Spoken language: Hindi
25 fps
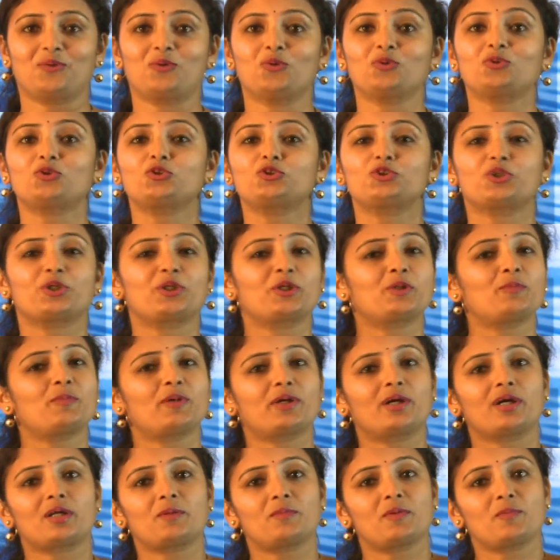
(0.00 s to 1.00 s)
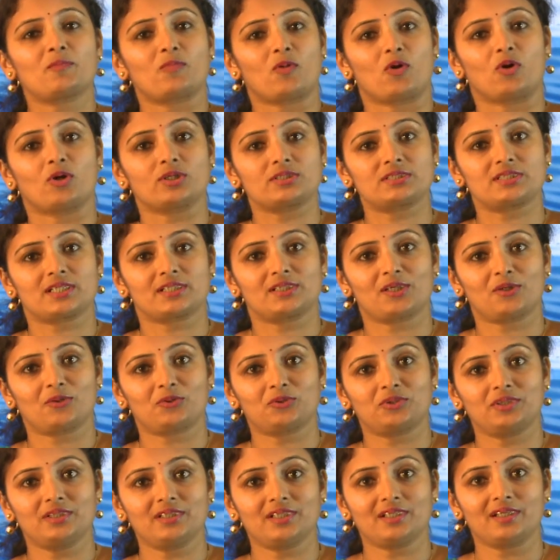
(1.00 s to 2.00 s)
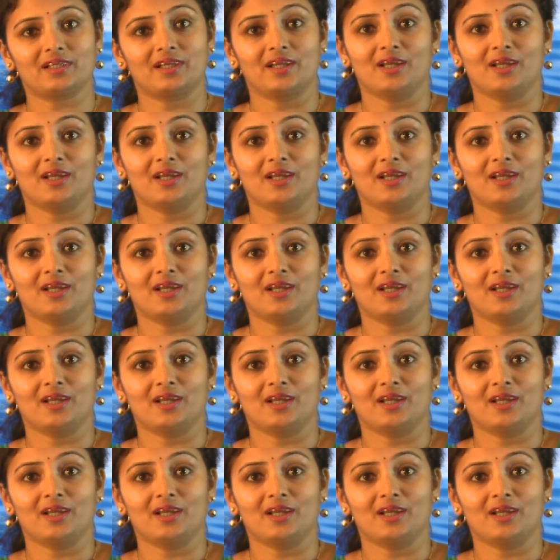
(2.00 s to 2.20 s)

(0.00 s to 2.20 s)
हो तो शरीर में गर्मी बहुत ज्यादा होती है